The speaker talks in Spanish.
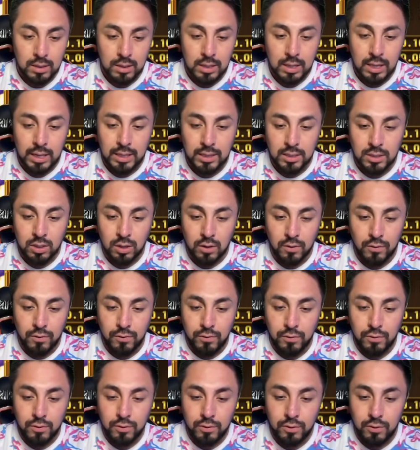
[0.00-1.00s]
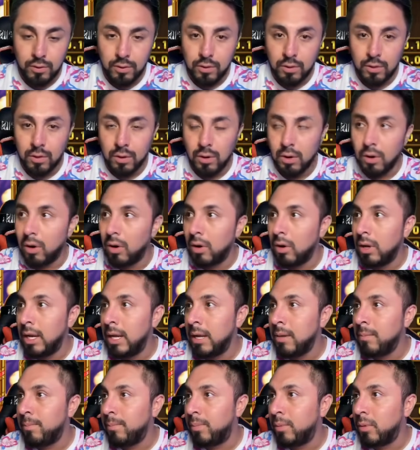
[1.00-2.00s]
Gaze of
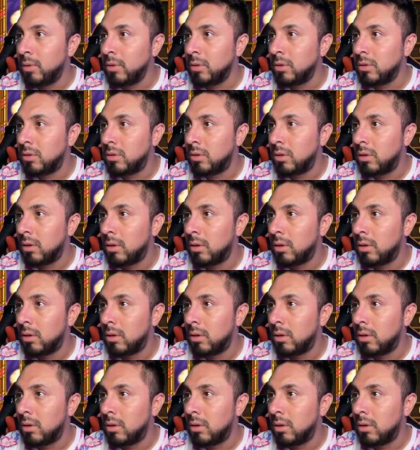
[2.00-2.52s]
Olympus.